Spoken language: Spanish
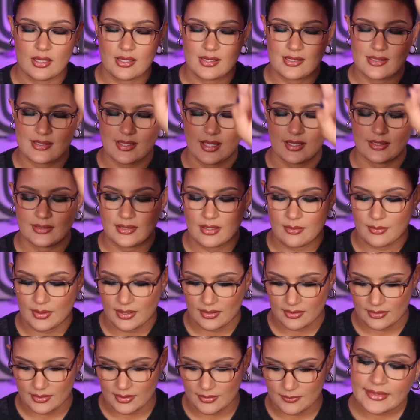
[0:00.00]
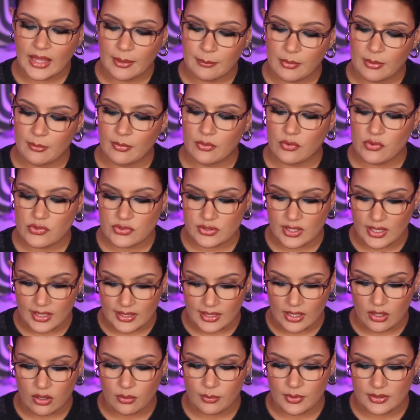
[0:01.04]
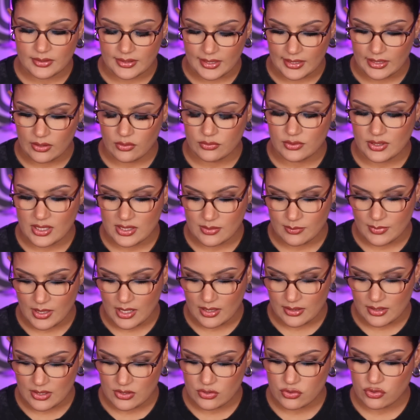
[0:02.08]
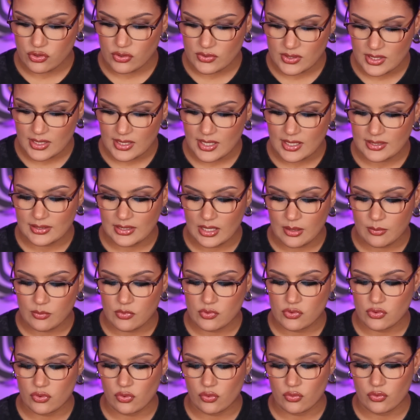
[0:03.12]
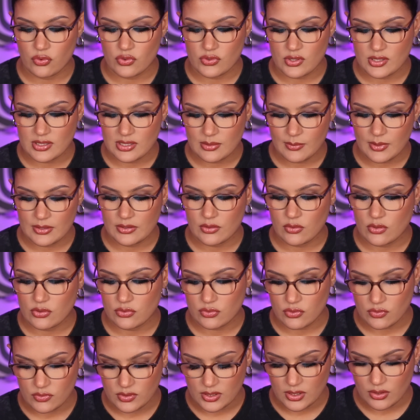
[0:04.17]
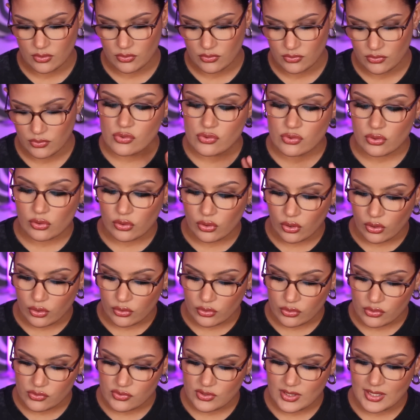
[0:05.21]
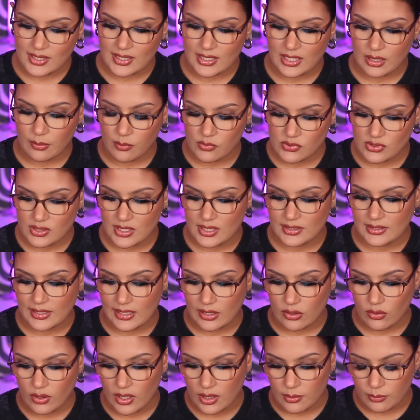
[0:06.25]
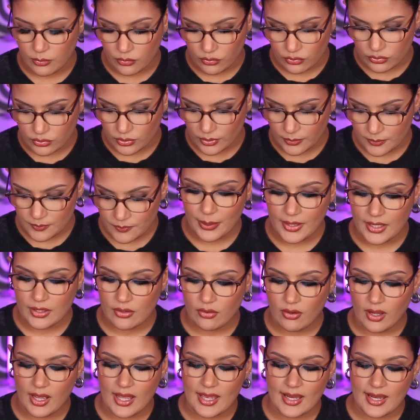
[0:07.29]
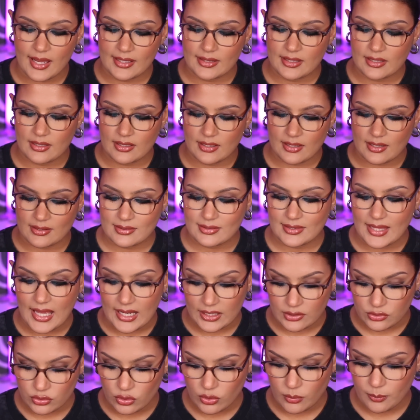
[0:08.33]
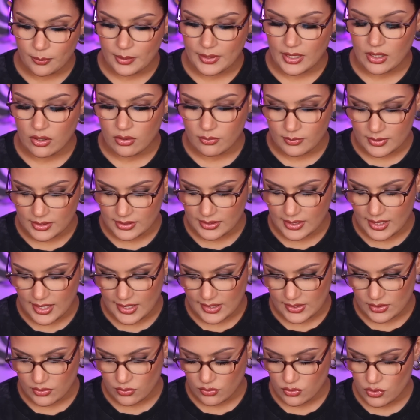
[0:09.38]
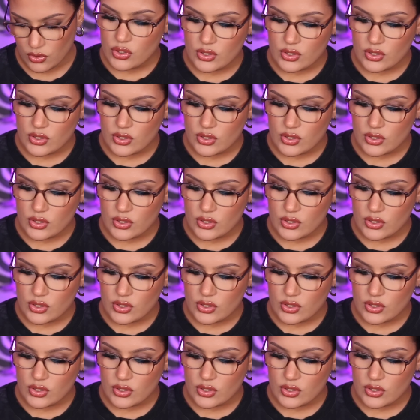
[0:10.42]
Exactamente. También me gustaría comentarle a otras madres. Yo sé que estamos orgullosísimas de nuestros hijos, sus logros y queremos gritarlos al mundo, pero hay que tener tacto para comentarlo.